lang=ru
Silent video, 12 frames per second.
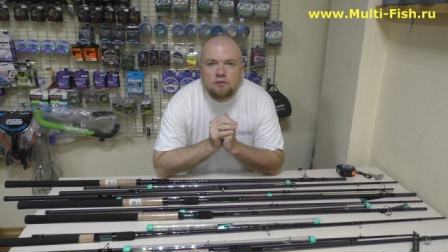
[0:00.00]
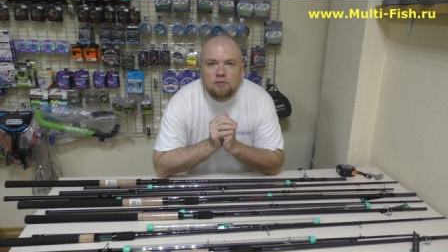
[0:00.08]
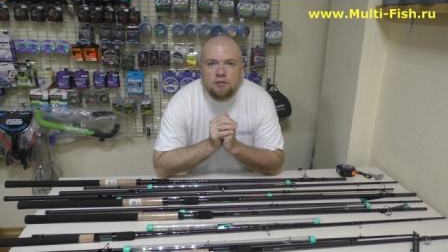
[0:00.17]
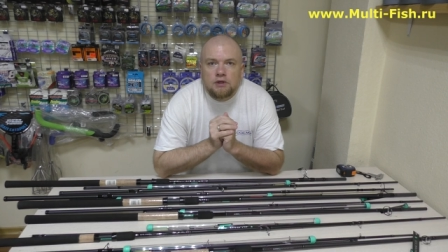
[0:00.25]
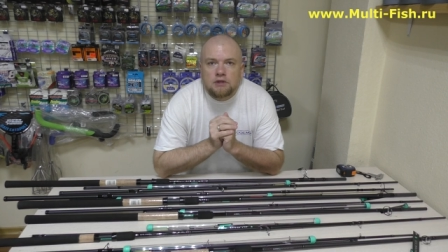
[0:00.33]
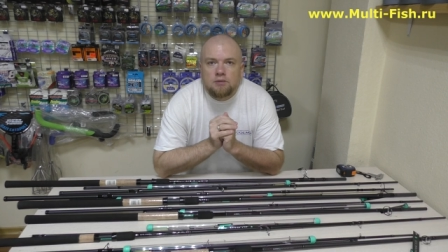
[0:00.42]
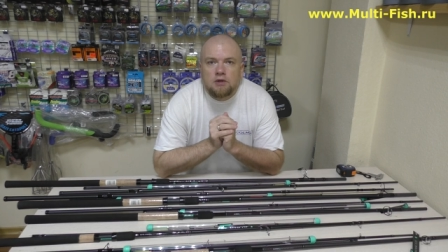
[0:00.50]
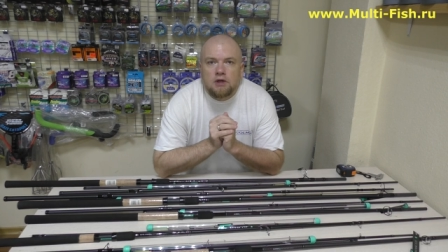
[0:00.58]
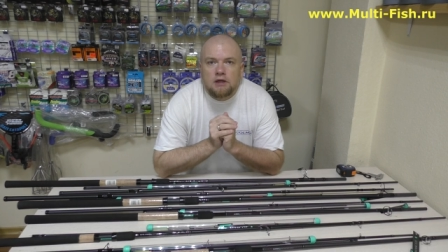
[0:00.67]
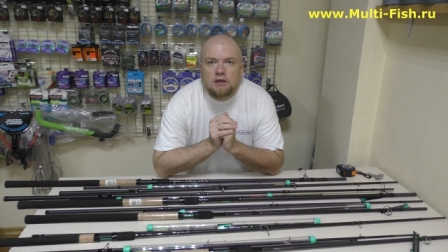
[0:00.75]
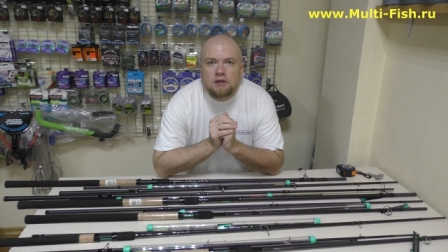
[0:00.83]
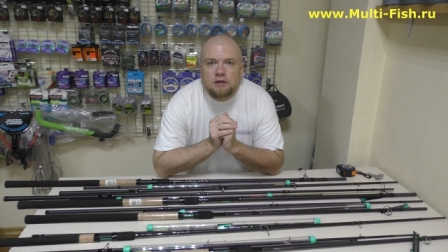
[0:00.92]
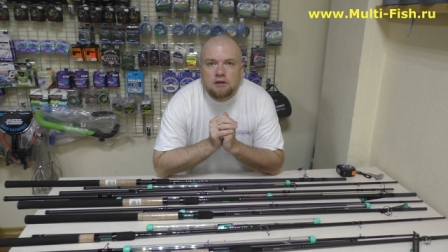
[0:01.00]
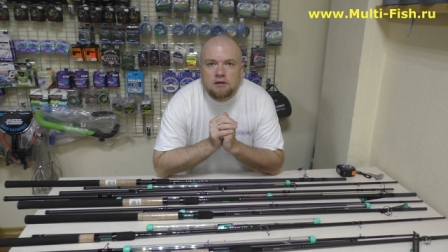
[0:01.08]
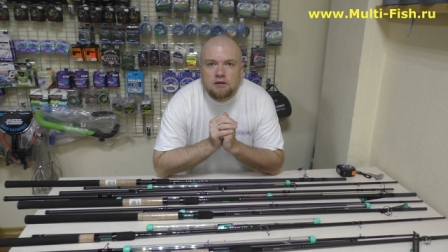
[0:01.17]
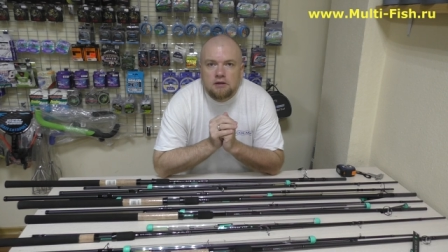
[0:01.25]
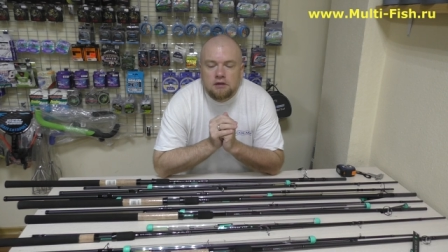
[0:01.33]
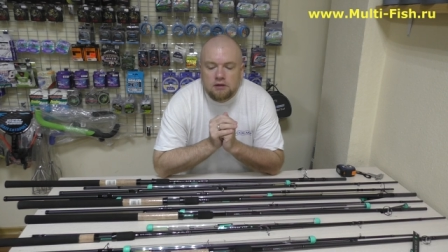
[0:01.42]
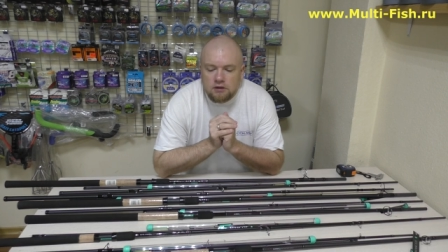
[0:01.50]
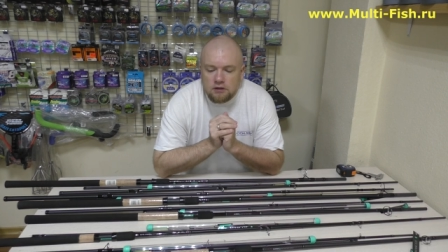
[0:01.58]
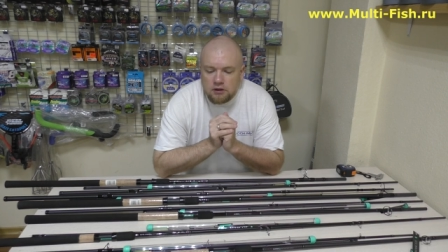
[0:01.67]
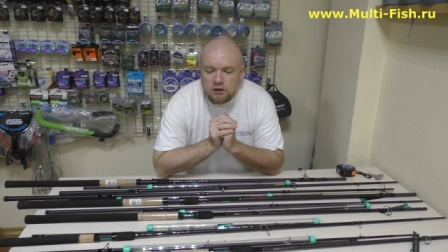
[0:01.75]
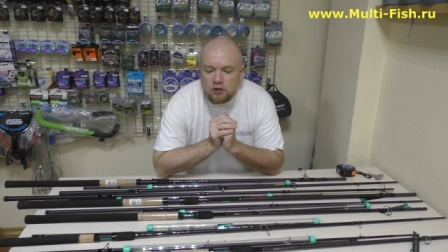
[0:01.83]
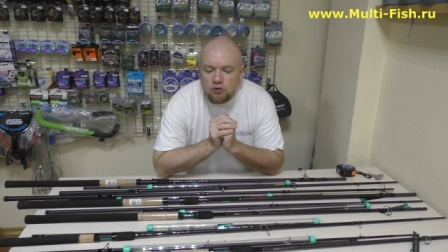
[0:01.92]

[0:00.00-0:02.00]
бесплатно э,